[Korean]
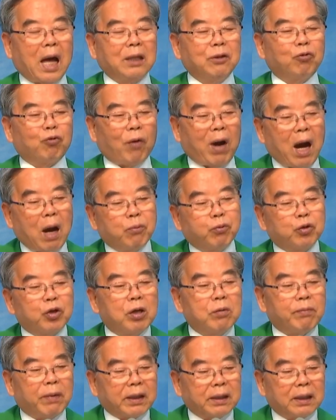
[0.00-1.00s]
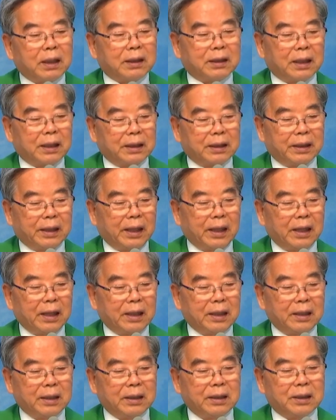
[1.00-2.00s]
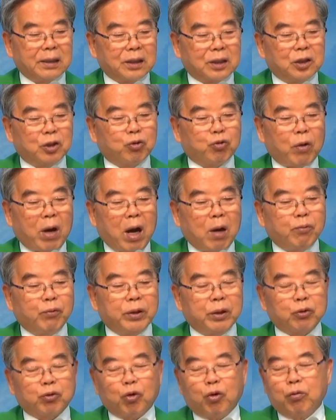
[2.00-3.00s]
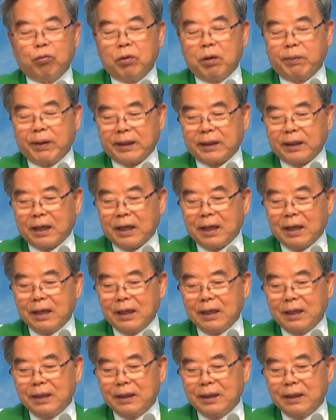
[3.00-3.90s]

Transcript: 한 과부를 만날 텐데 그 과부의 도움을 받아라.